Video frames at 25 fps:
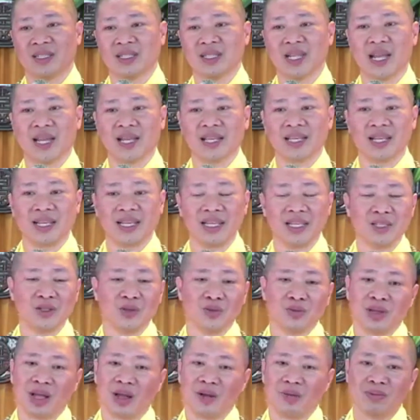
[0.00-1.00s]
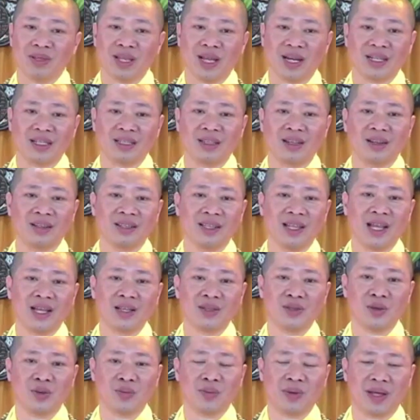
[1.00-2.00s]
Những ngày nghỉ chúng ta không dành thời
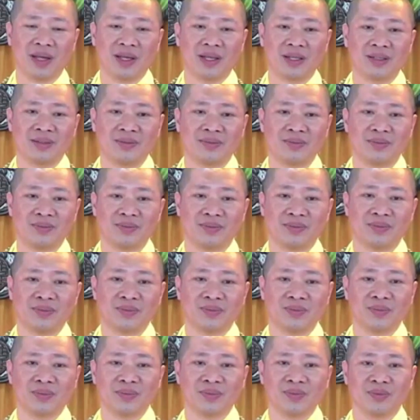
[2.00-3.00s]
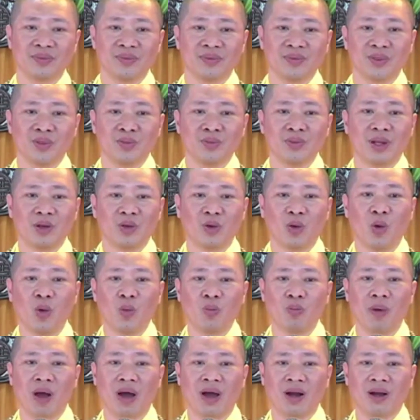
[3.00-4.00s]
gian cho mẹ, chúng ta cũng
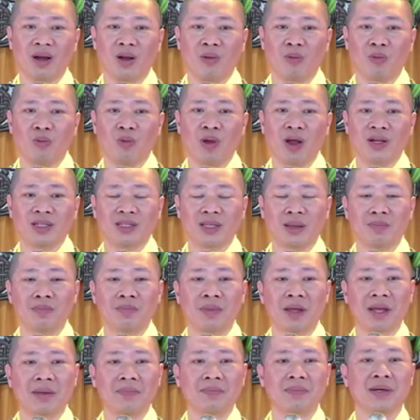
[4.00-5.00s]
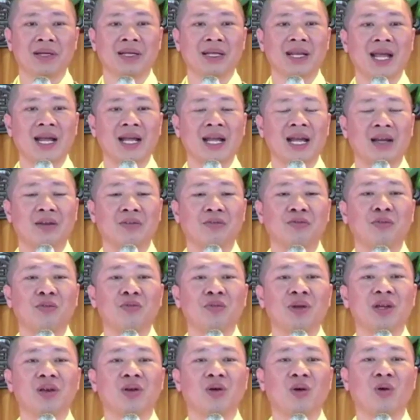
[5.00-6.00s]
không bận lòng quan tâm mẹ mình đang hạnh
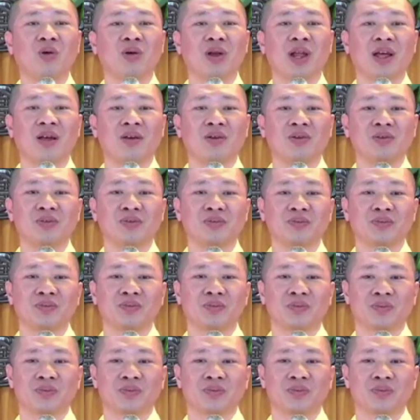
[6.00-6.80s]
phúc hay khổ đau.